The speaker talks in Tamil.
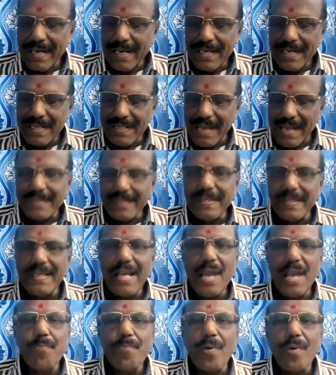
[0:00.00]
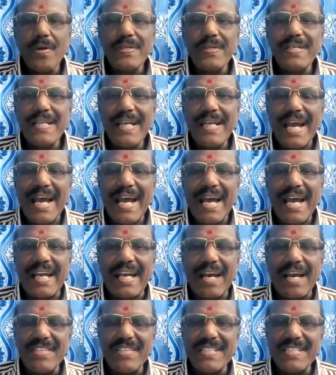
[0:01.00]
என்று சக்தியை போற்றிய
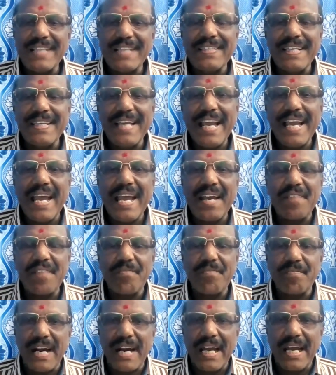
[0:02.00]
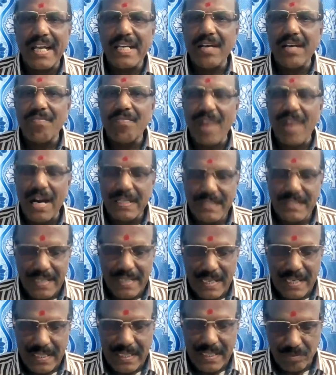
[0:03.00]
கவிசக்தியே வணக்கம்
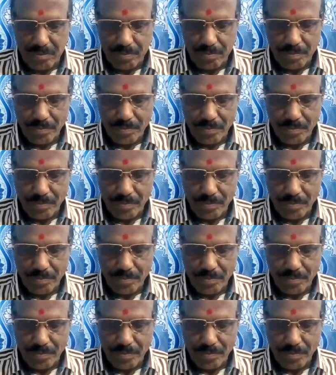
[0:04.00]
வாழ்த்துகள்